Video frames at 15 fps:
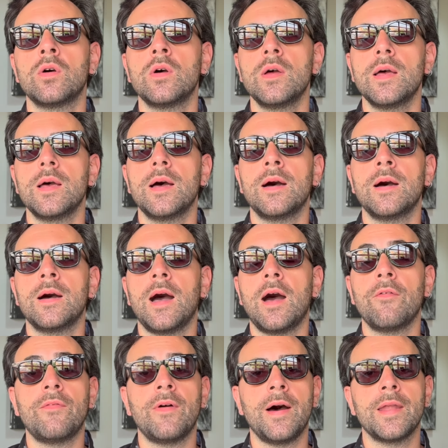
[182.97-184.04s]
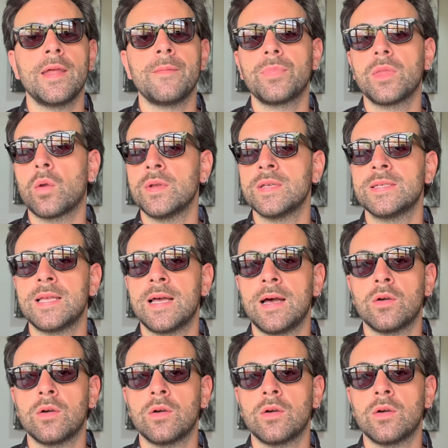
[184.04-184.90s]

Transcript: uh, a fare questa